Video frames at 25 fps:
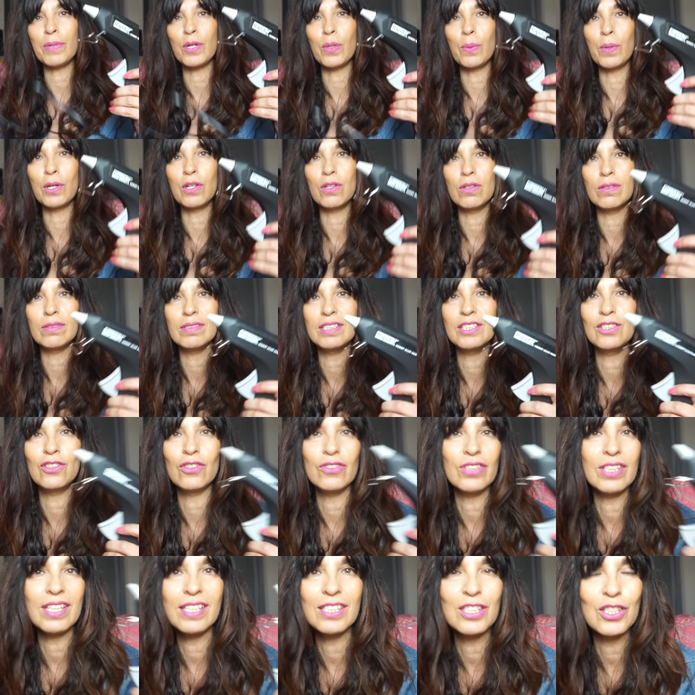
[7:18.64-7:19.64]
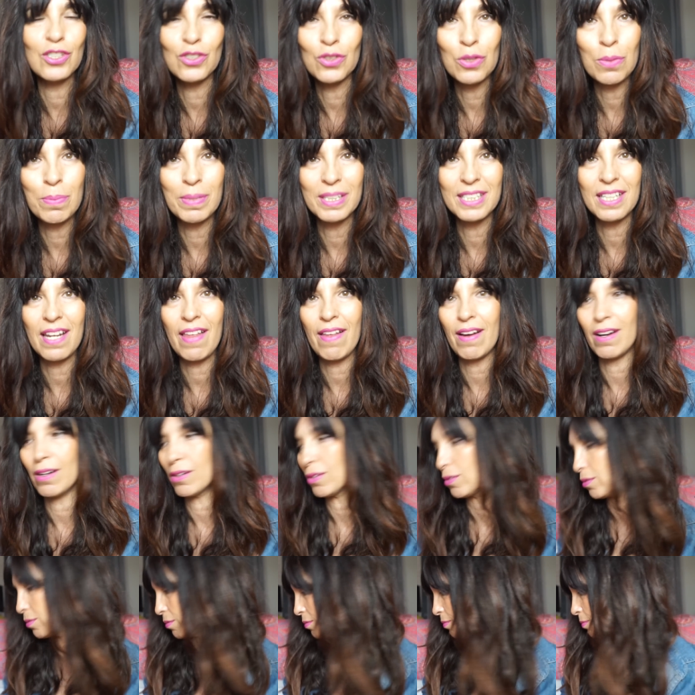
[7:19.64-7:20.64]
pero bueno, si no tenéis esto no pasa nada,
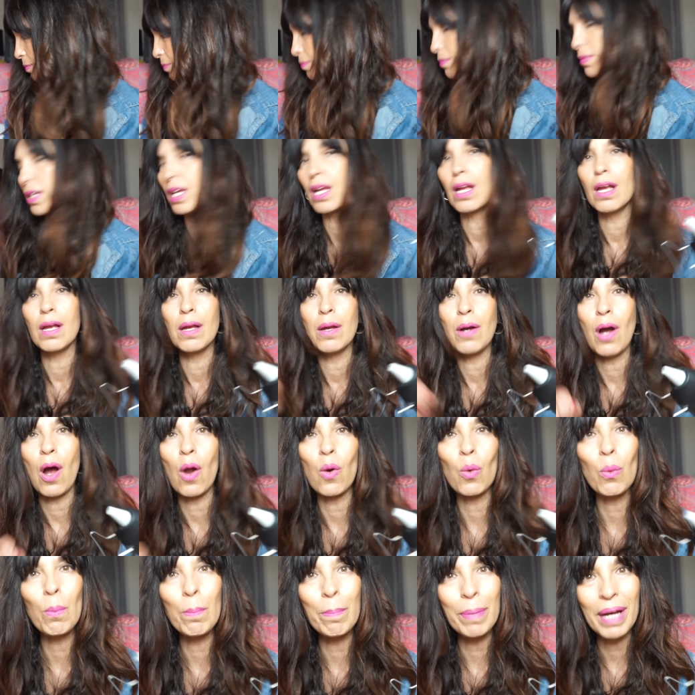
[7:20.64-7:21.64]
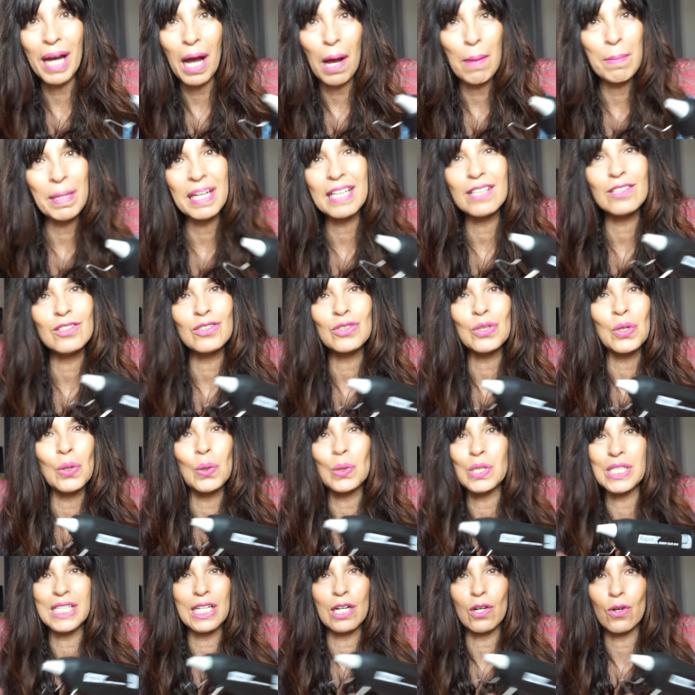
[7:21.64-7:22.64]
con algún pegamento
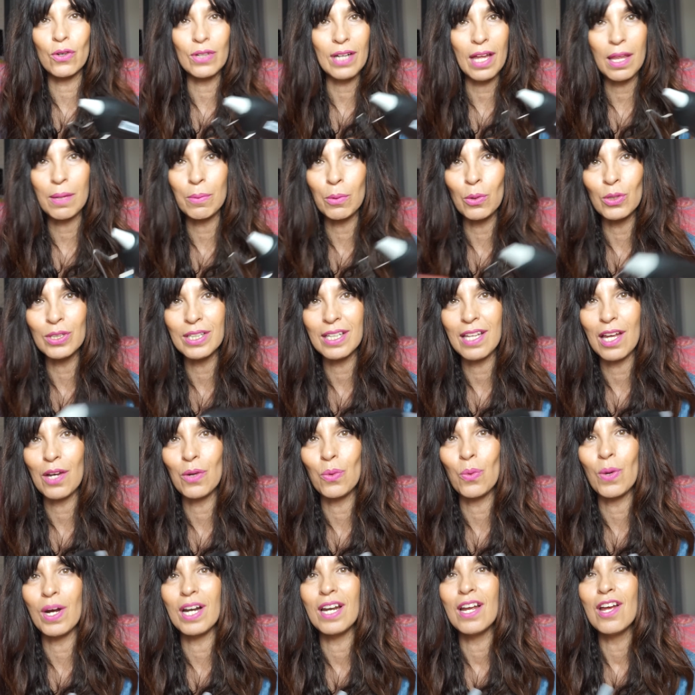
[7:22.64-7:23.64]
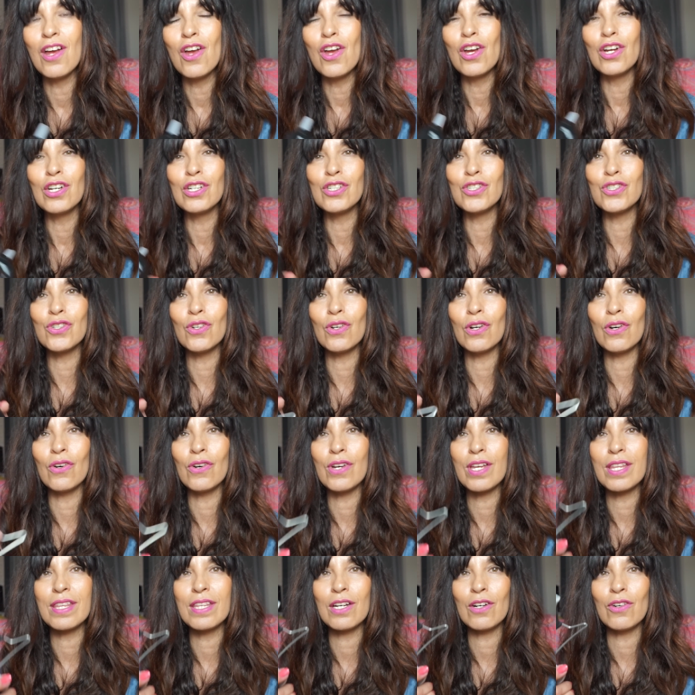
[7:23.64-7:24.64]
o silicona de bote, da igual. Yo lo
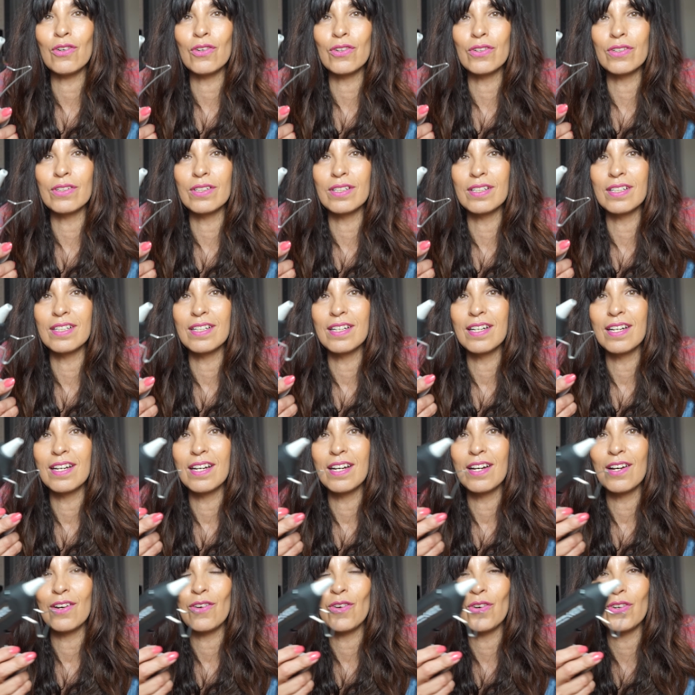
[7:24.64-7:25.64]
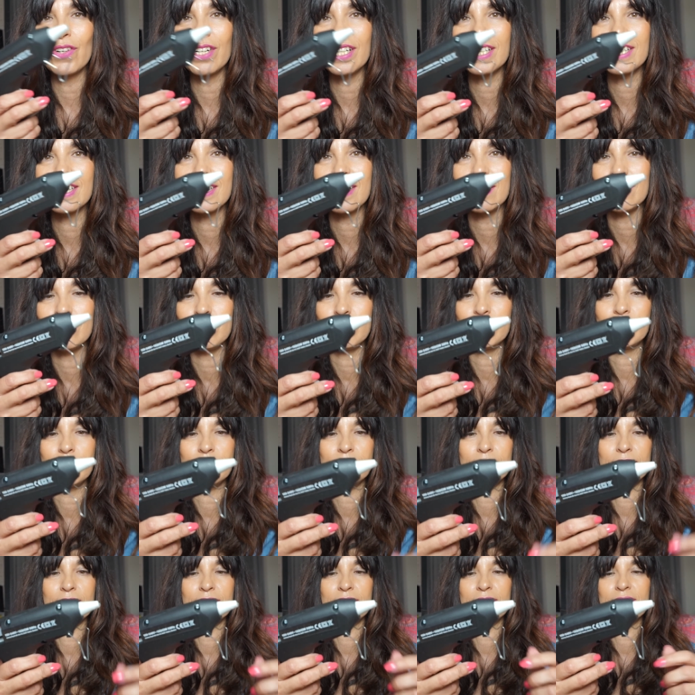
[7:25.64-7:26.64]
hice con, esta.
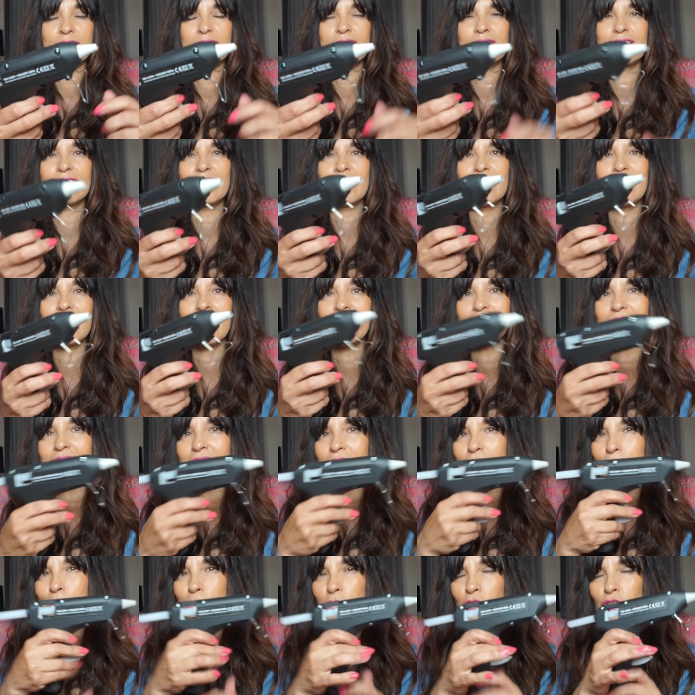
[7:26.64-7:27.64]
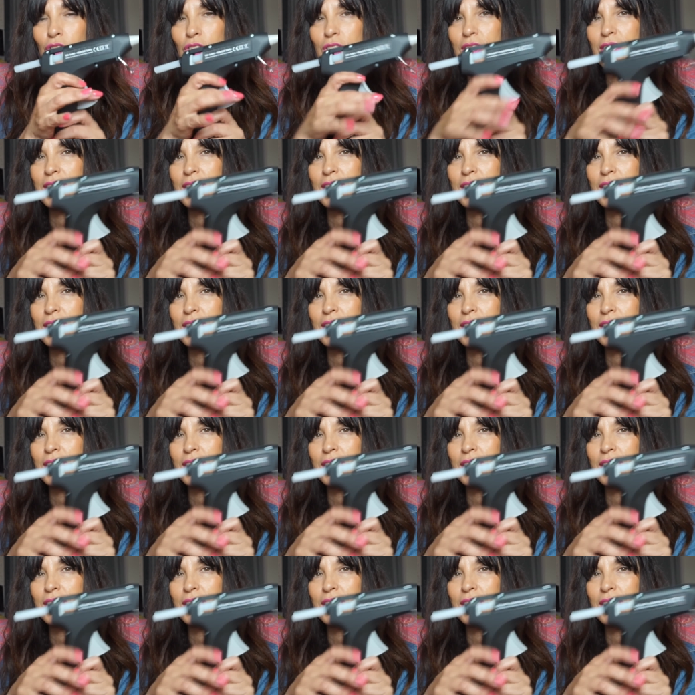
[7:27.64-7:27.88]
Que esta, por si os